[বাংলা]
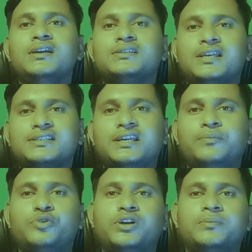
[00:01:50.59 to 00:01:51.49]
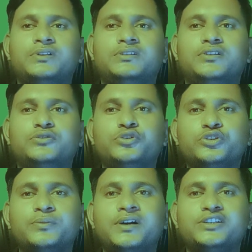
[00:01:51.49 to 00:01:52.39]
সাবস্ক্রাইব করে রাখবেন থাকবেন
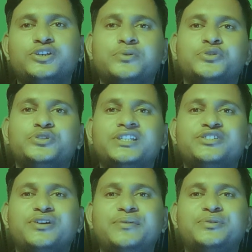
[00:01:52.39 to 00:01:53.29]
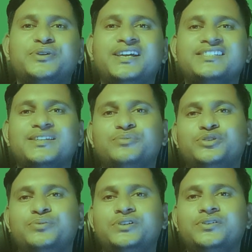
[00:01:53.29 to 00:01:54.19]
ধন্যবাদ সবাই সুস্বাস্থ্য কামনা করে আজকের মতো
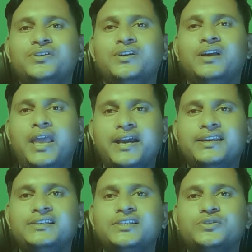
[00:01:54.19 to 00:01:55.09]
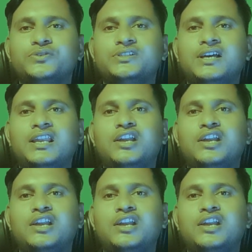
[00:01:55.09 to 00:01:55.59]
ভিডিও এখানে শেষ করছি আল্লাহ